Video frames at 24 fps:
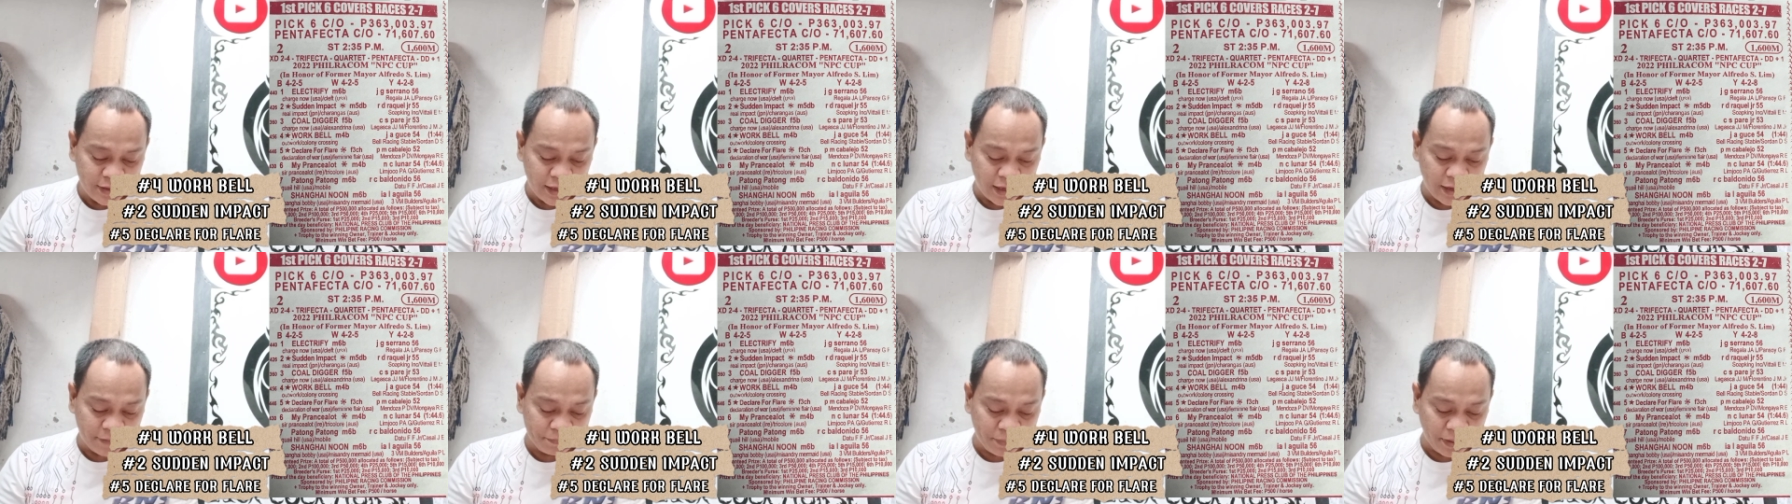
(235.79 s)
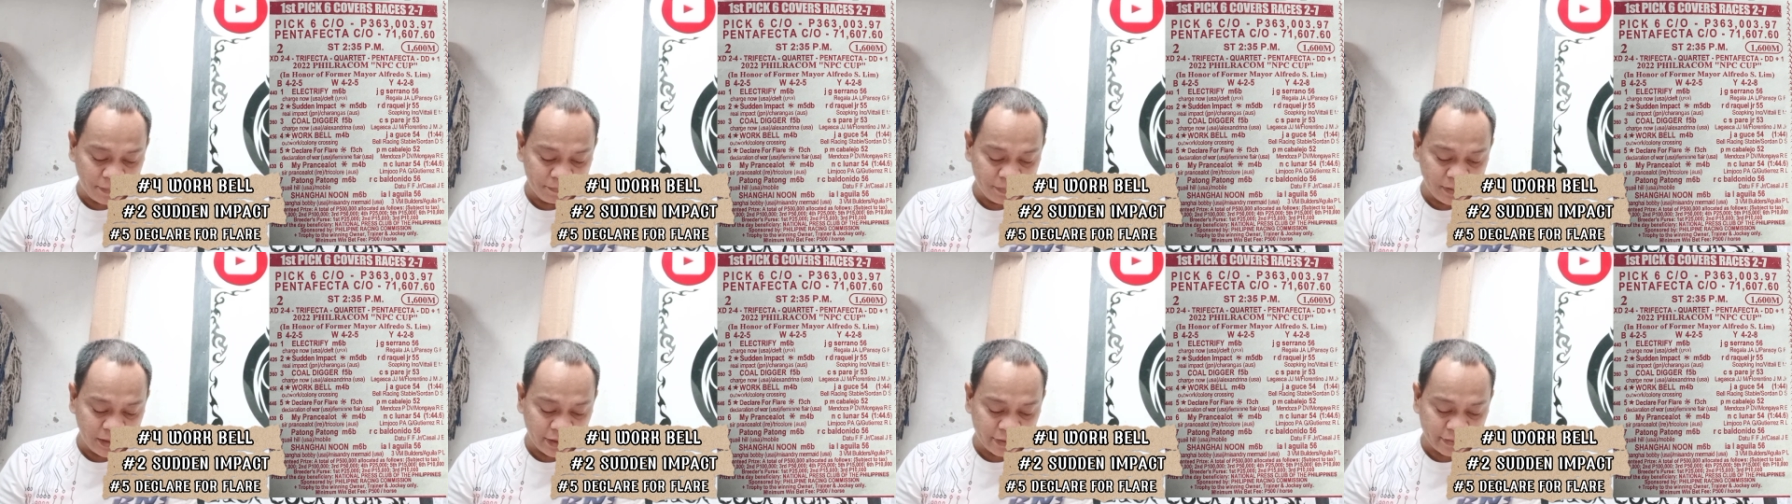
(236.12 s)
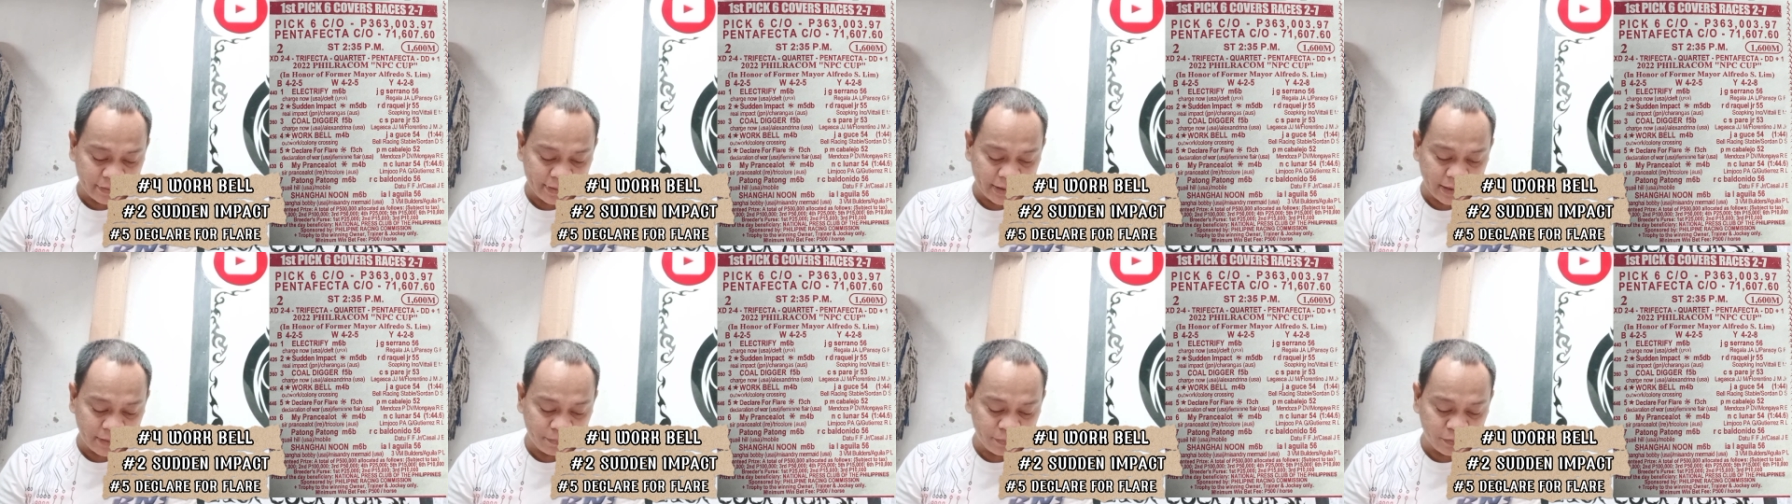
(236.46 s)
Ang
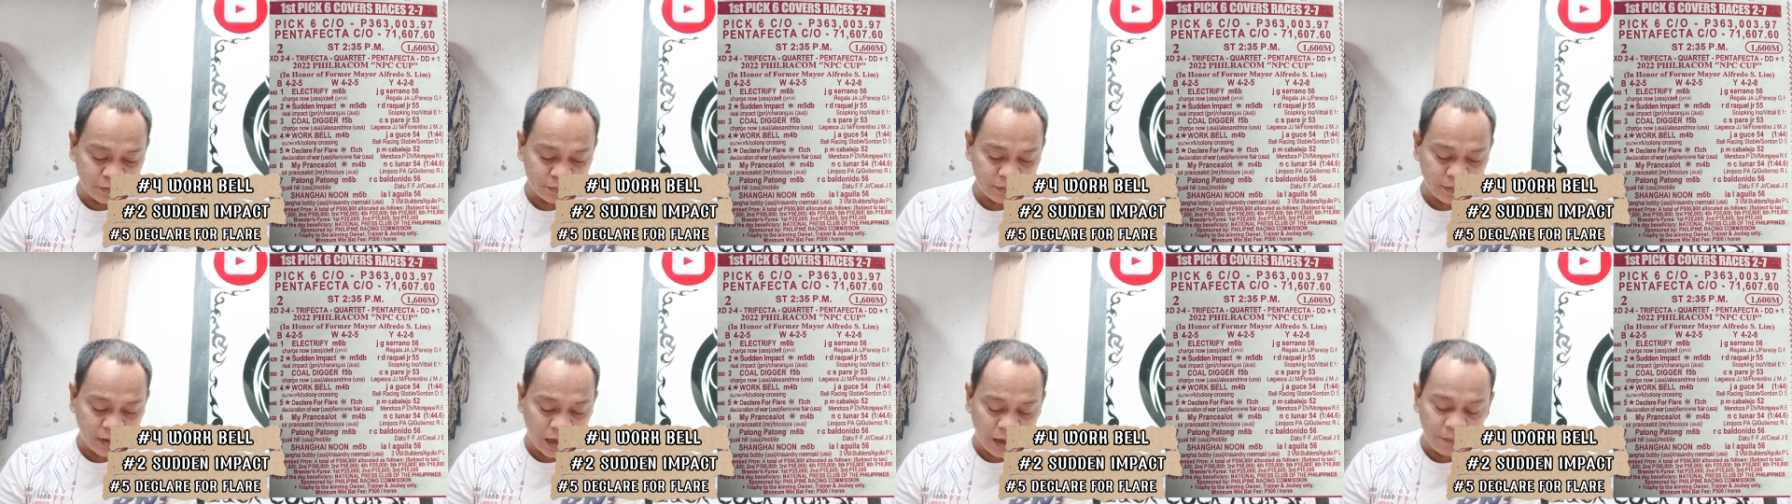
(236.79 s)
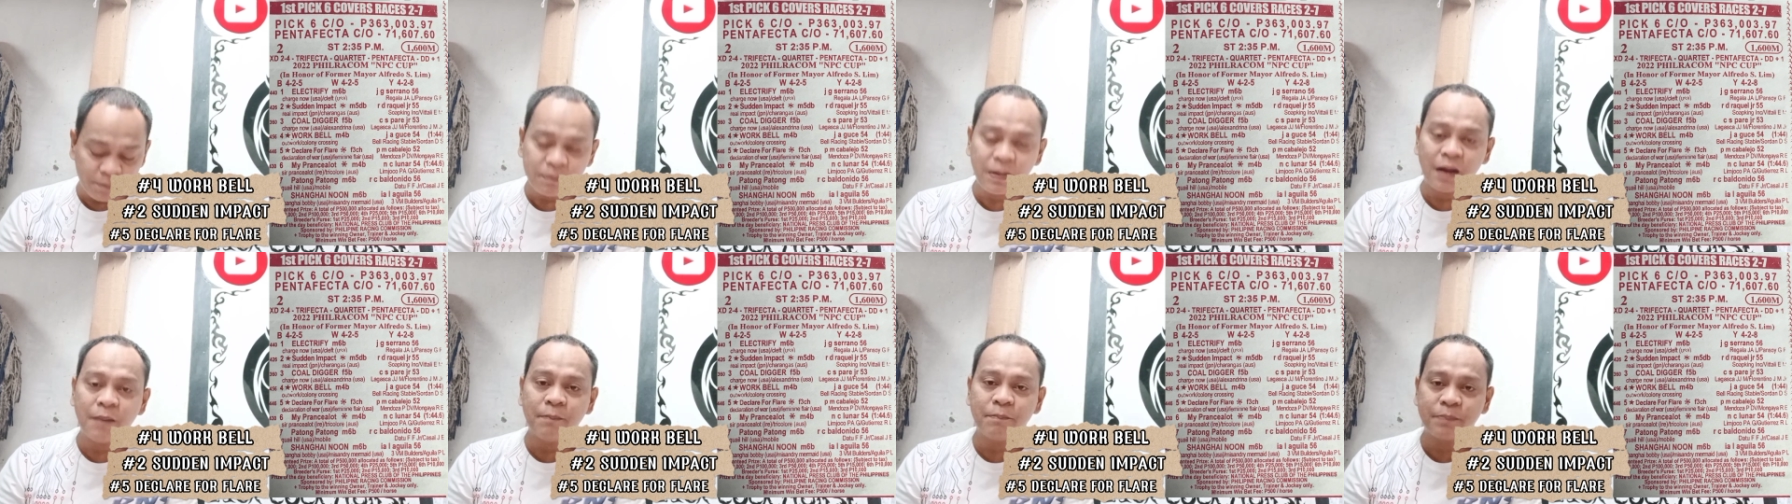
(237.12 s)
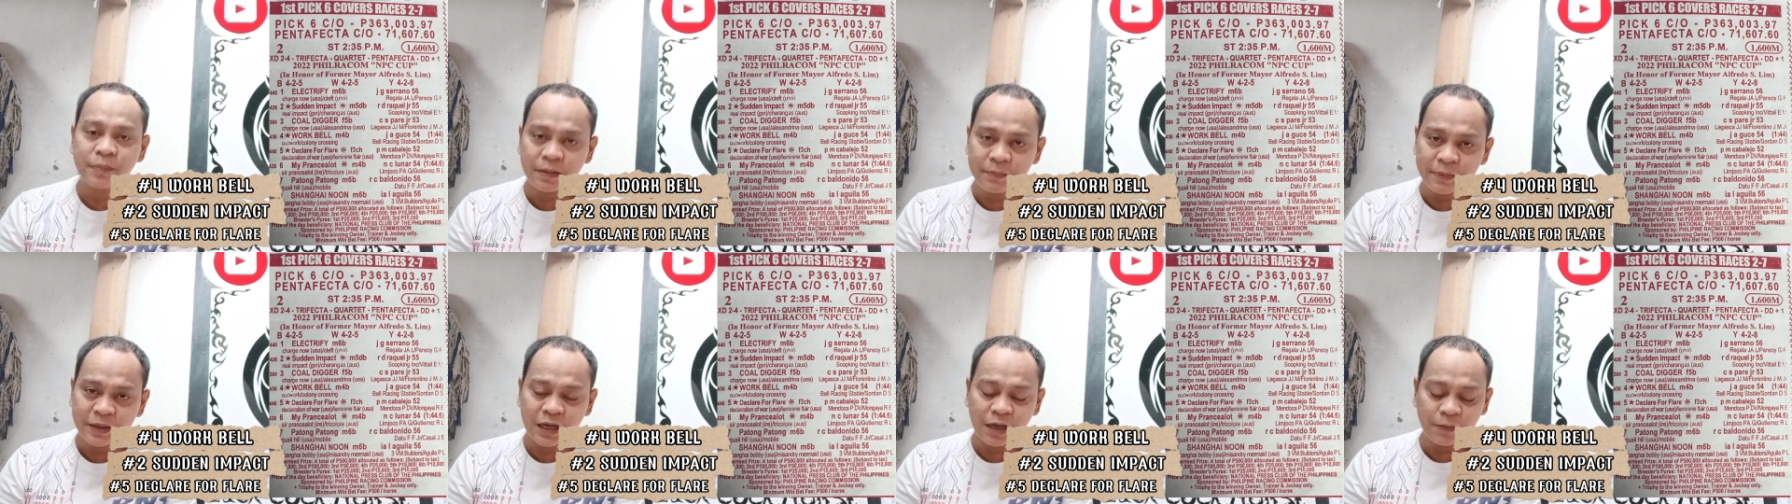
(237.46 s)
pamprimera po, ang
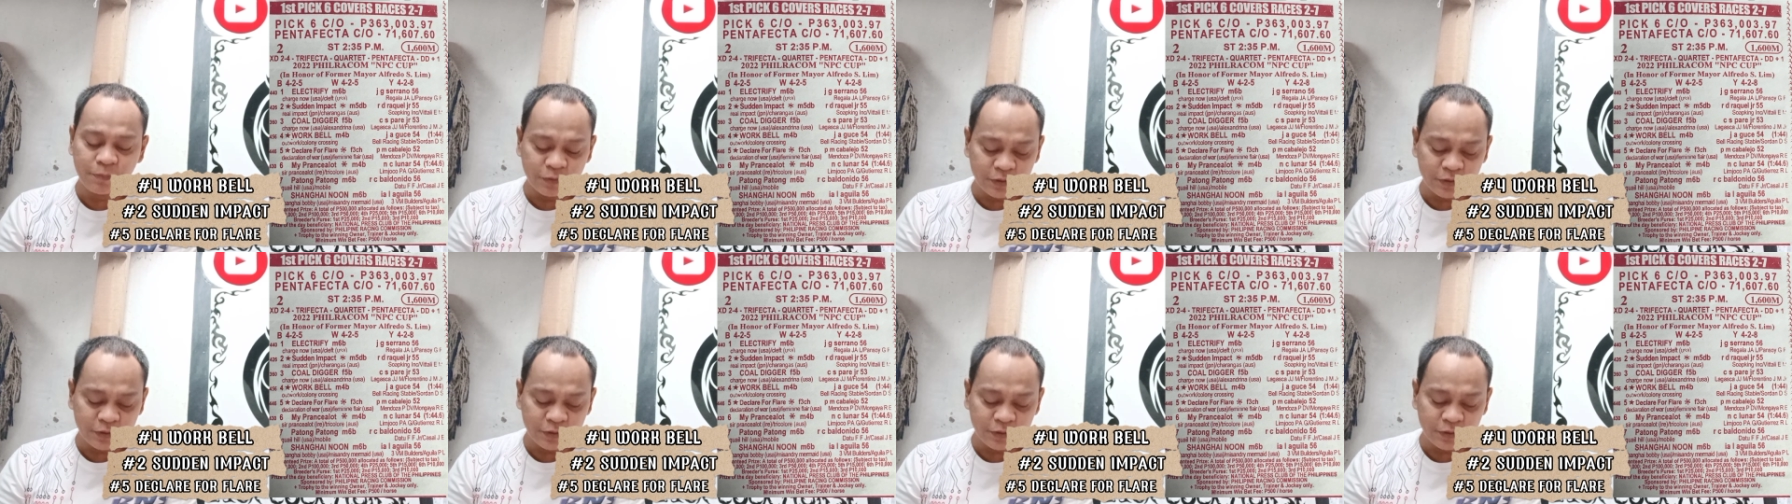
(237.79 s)
pamprimera